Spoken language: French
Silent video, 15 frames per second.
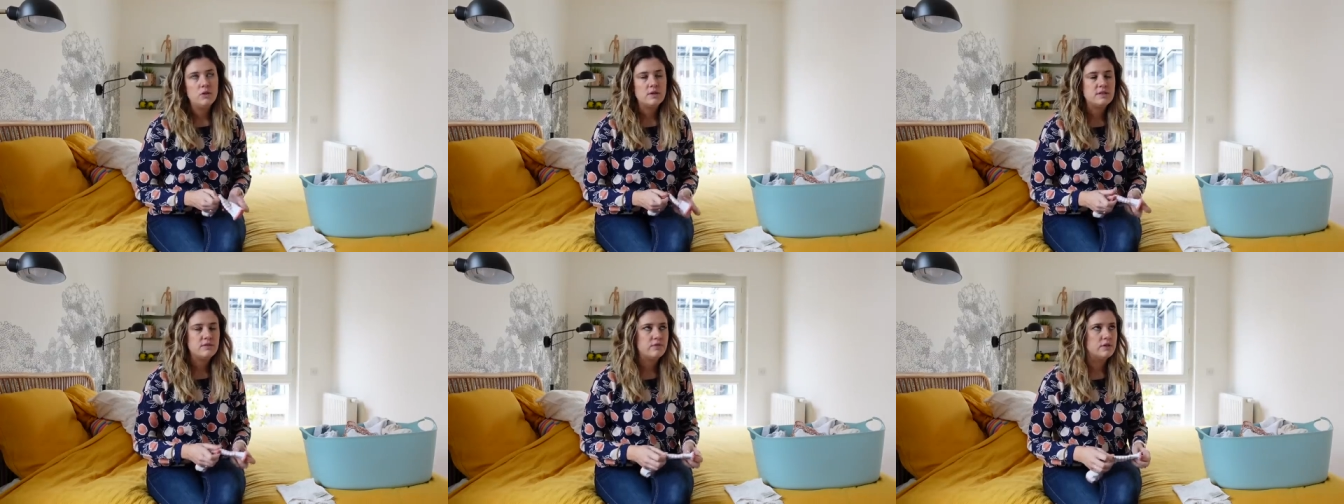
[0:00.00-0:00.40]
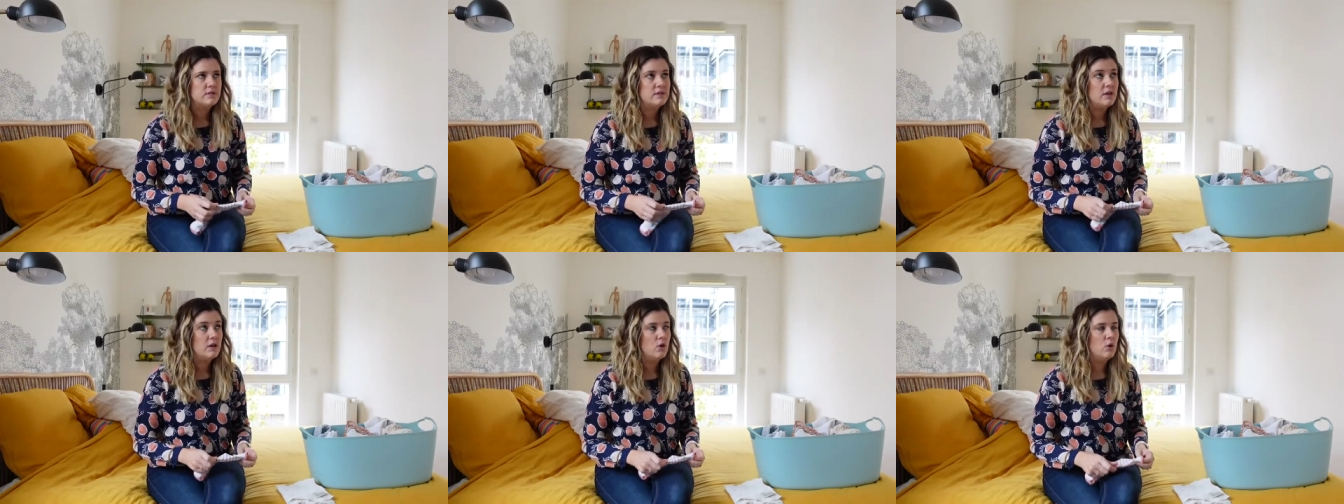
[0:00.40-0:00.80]
Alors, c'est
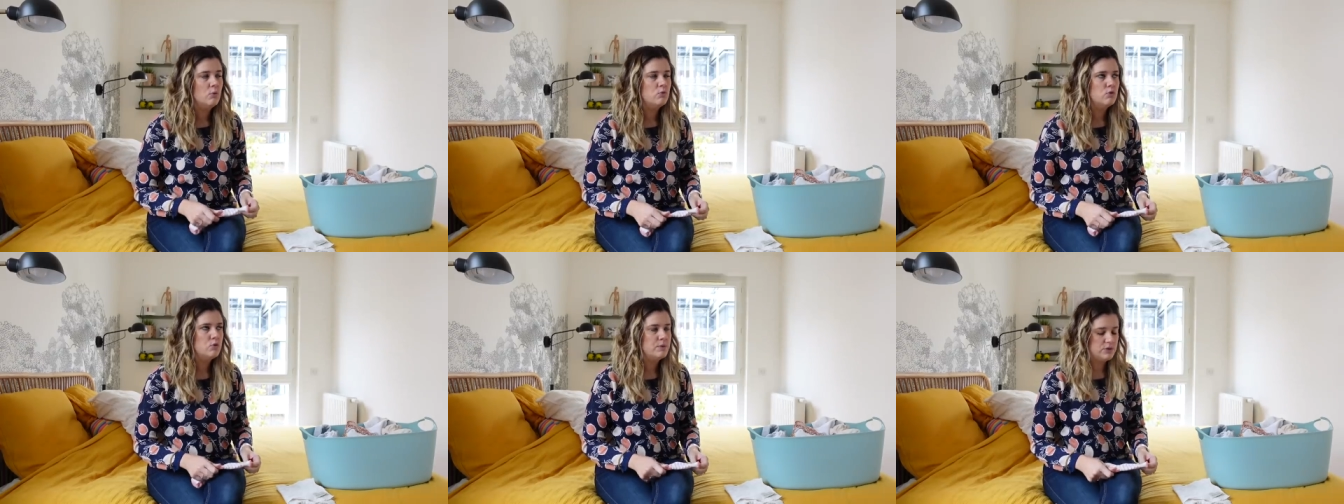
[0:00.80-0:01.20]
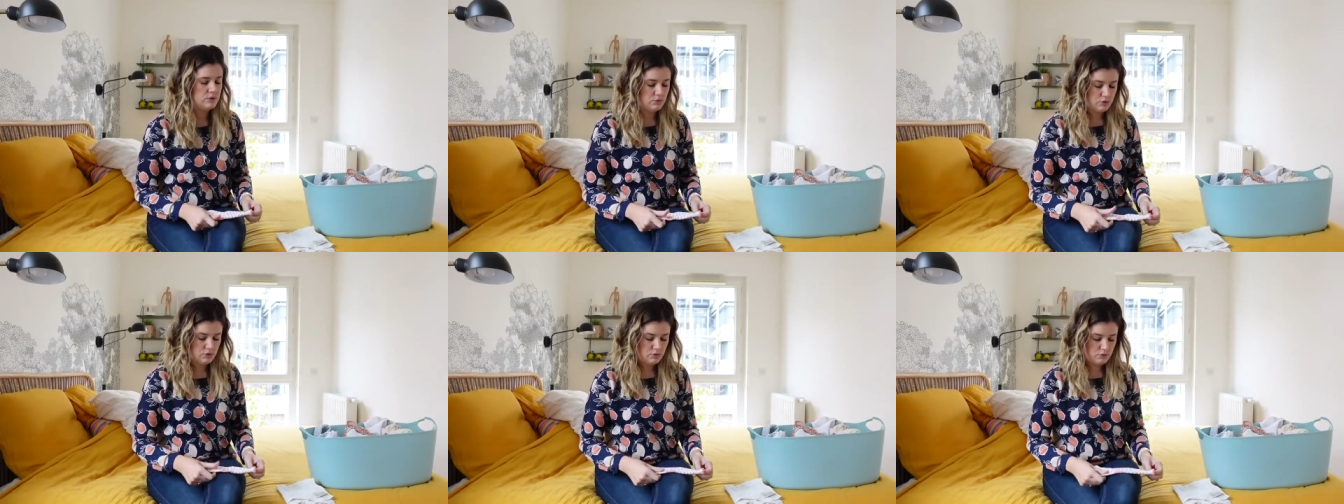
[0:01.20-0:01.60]
un grand mot parce
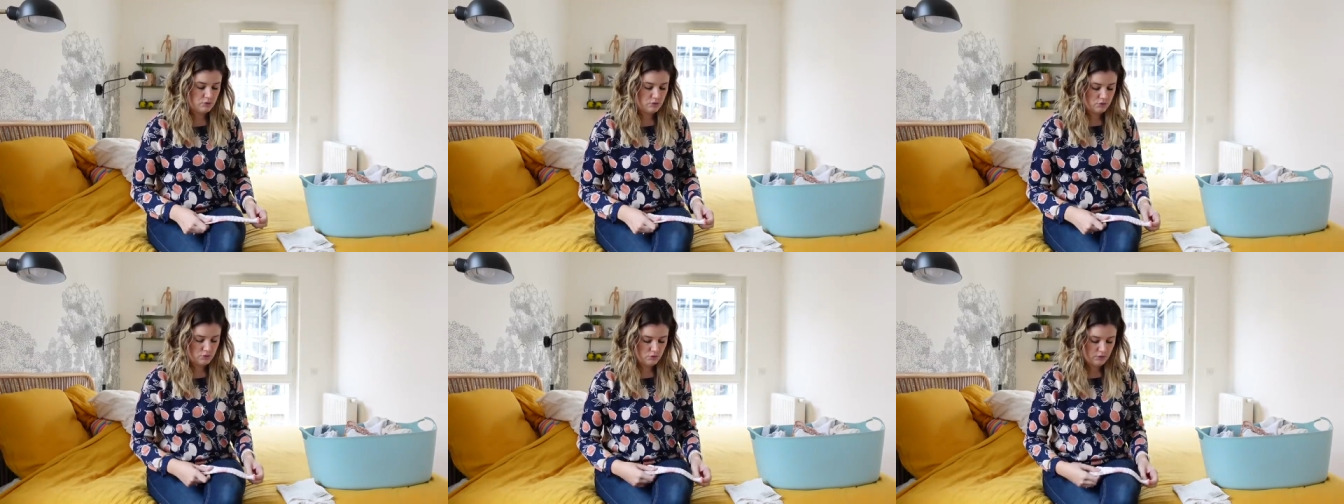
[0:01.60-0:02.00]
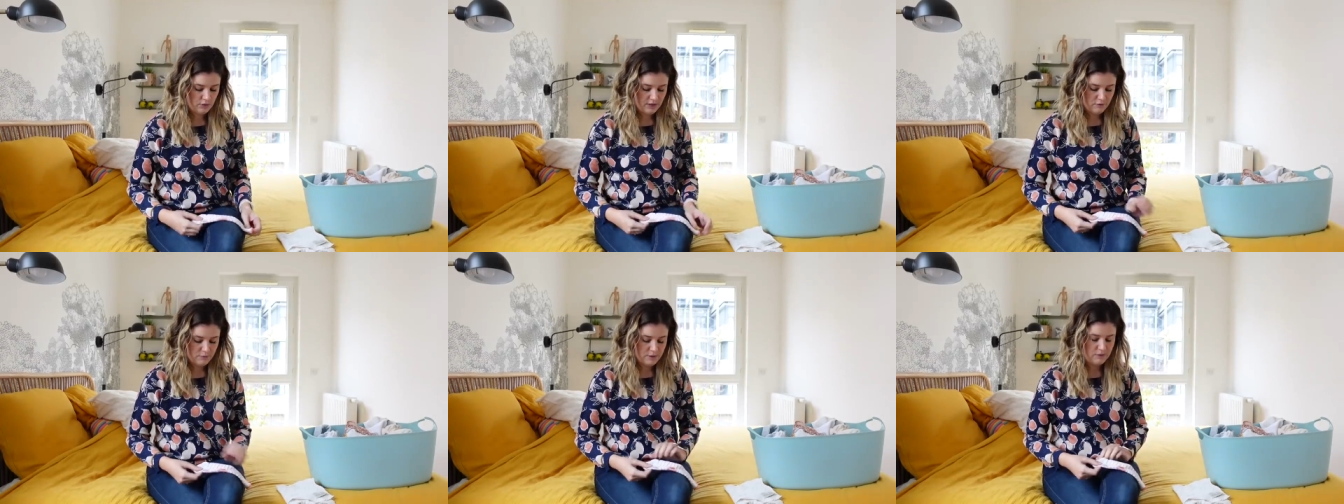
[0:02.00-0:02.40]
que je ne
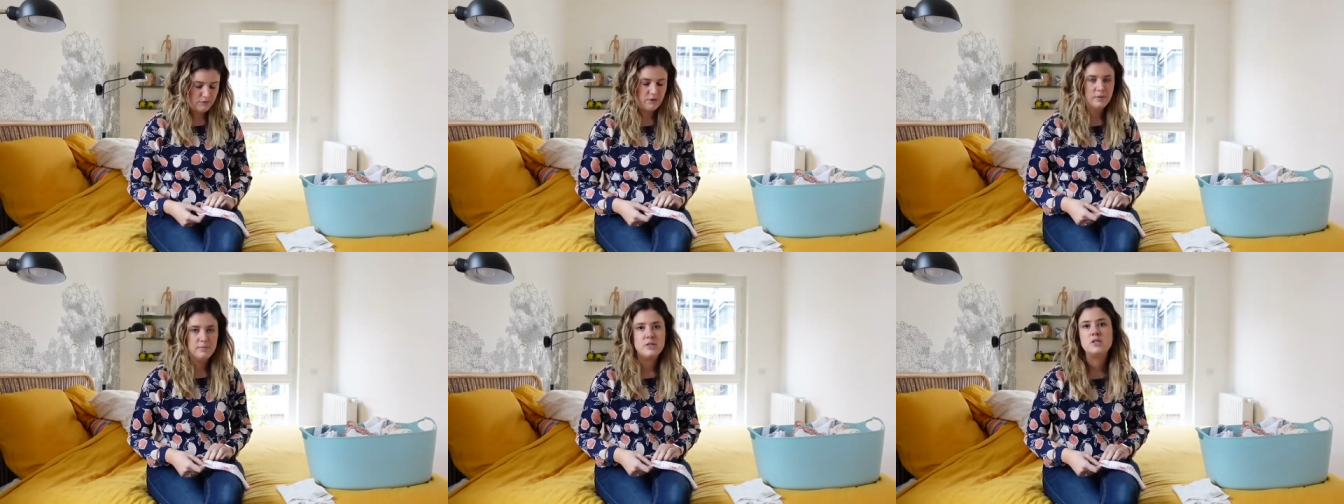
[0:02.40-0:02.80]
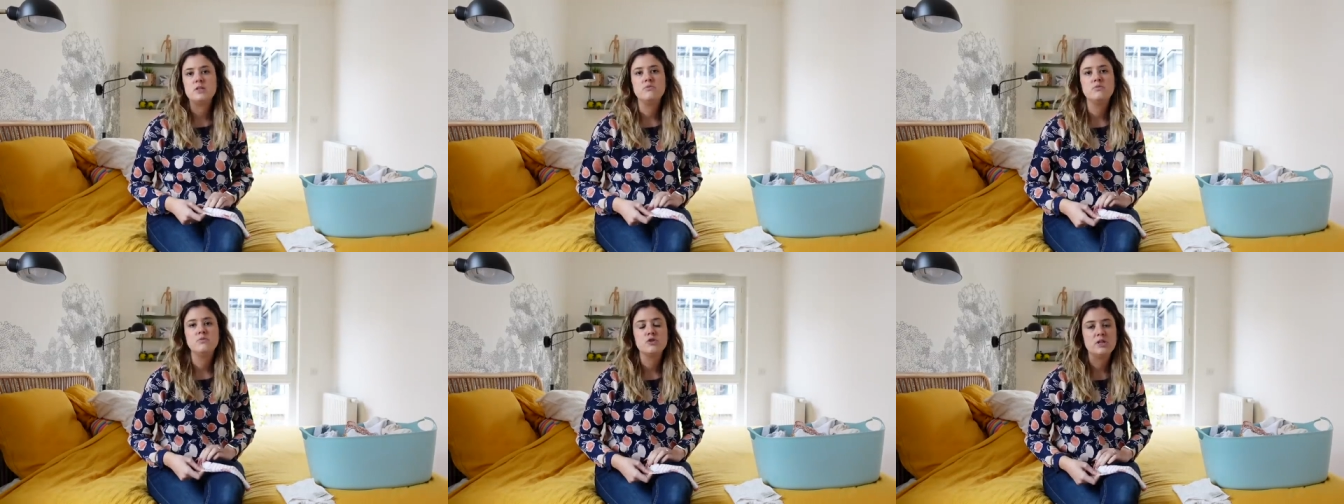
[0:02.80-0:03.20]
crève pas de faim, mais
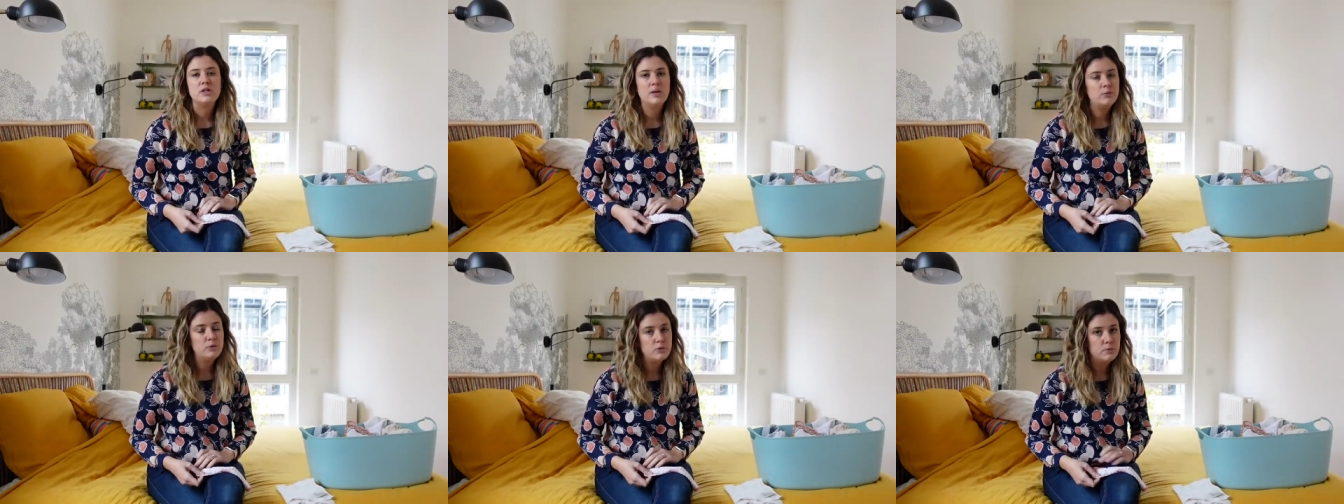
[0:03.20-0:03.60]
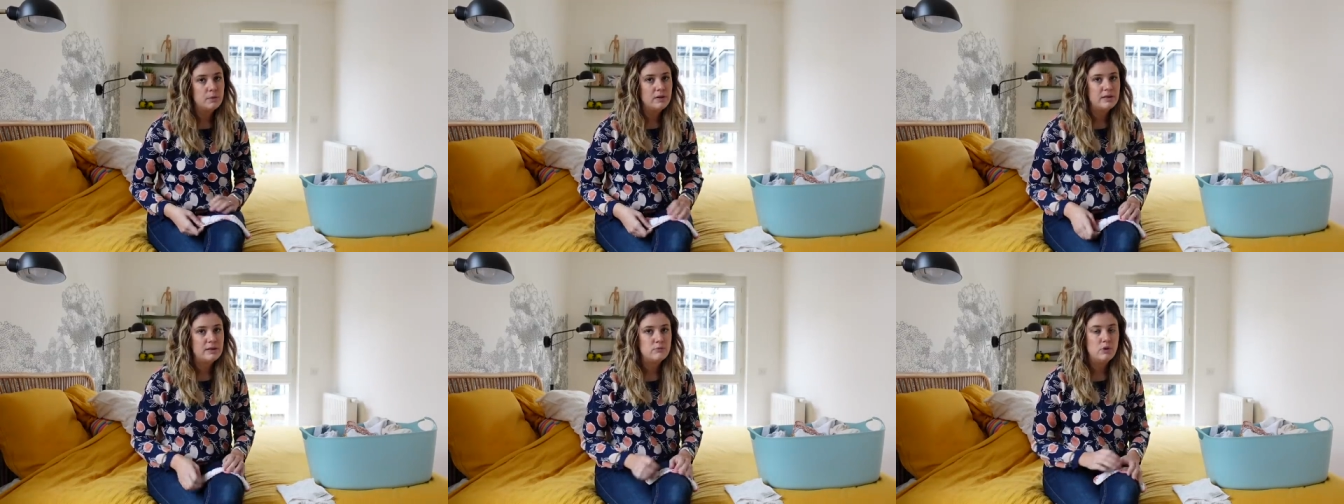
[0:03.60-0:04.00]
j'ai pu manger un peu de
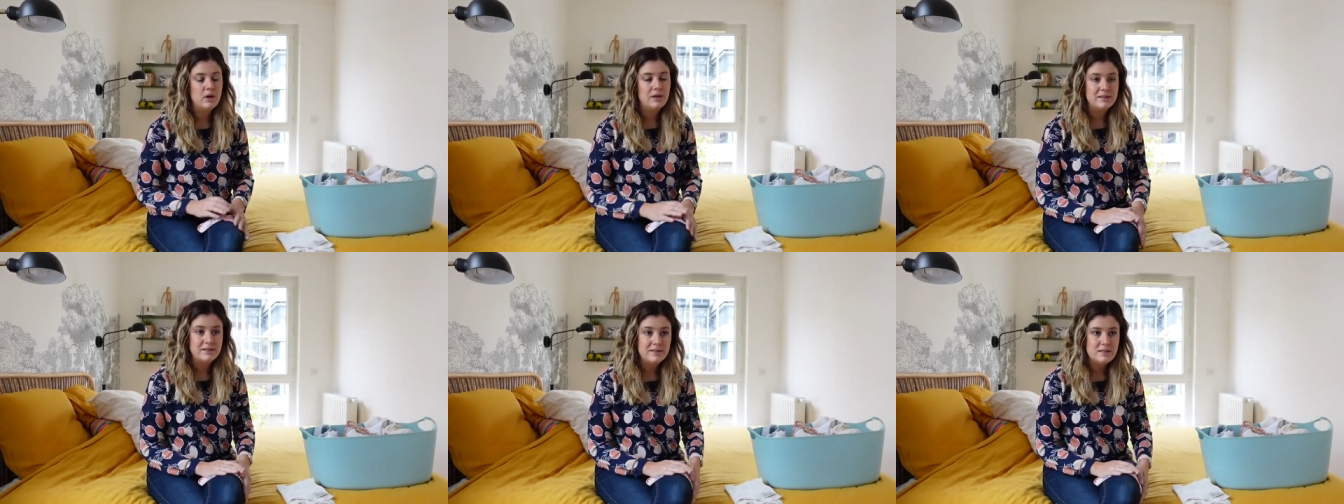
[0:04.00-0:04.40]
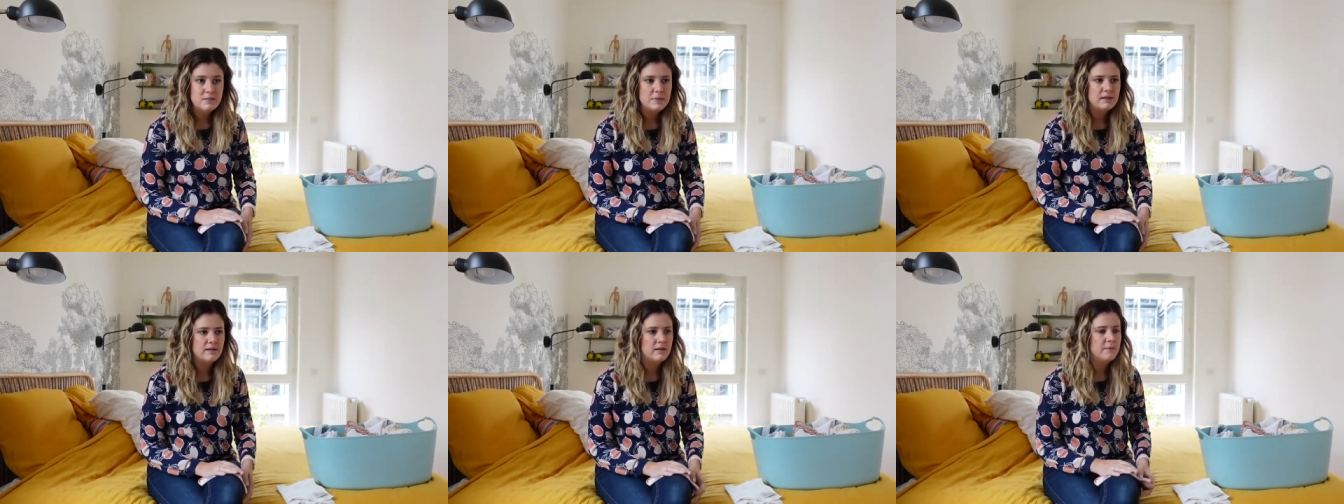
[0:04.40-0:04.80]
pain et boire un thé
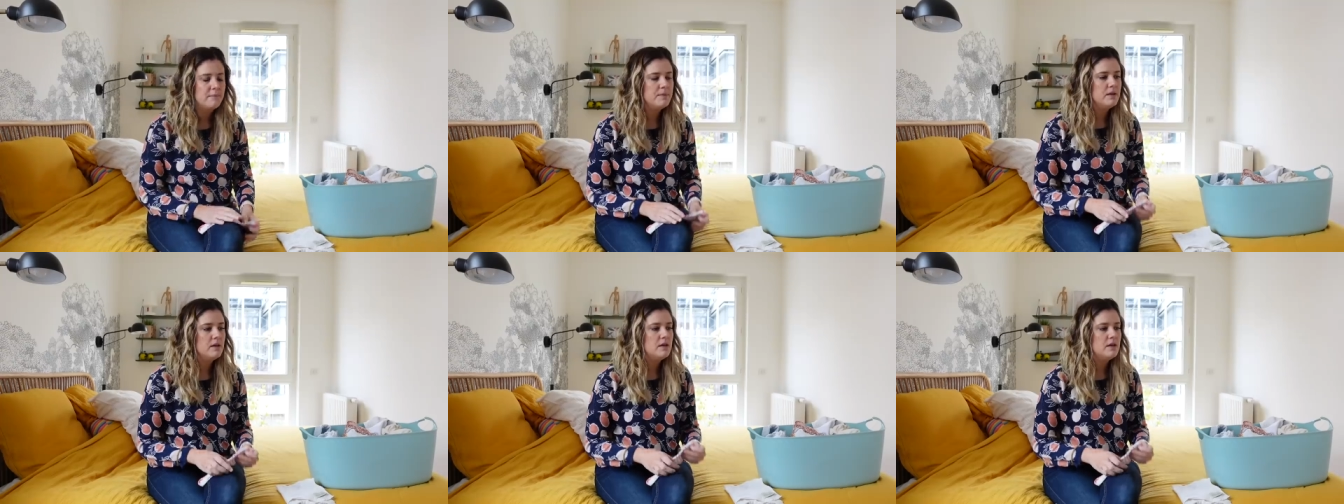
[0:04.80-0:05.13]
ce matin.